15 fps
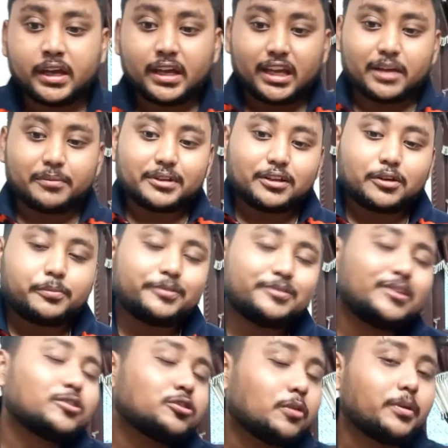এবার দেখো
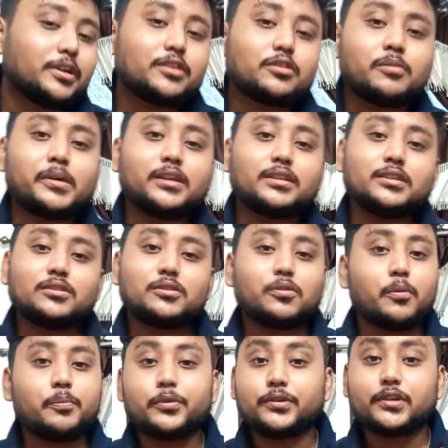বন্ধুরা সবারই বাড়িতে তো
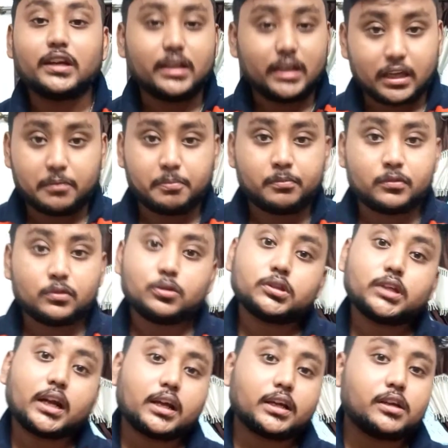কম্পিউটার নেই তো
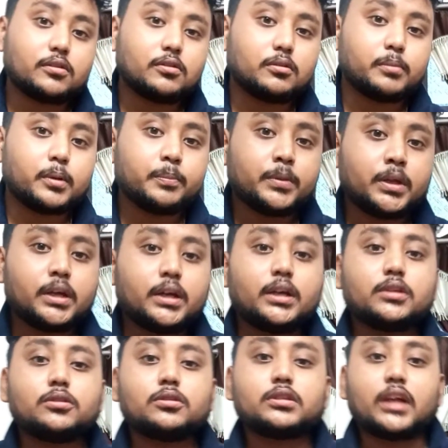তারা কি করবে
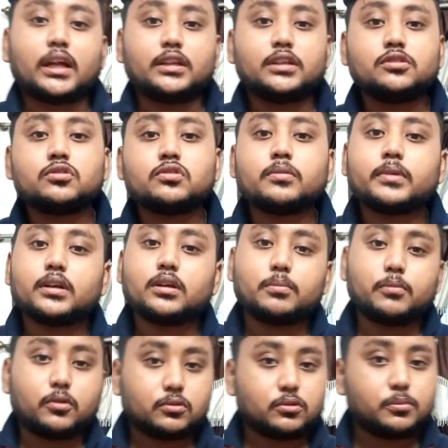তো তাদের জন্য আমার একটা
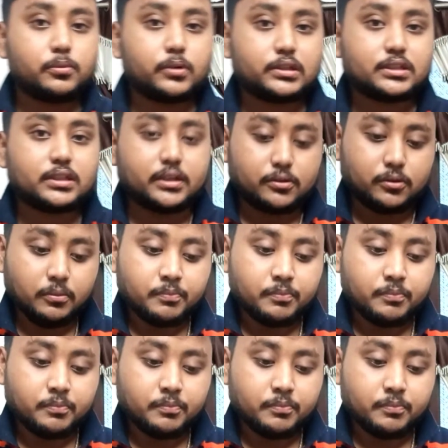বক্তব্য আছে দেখো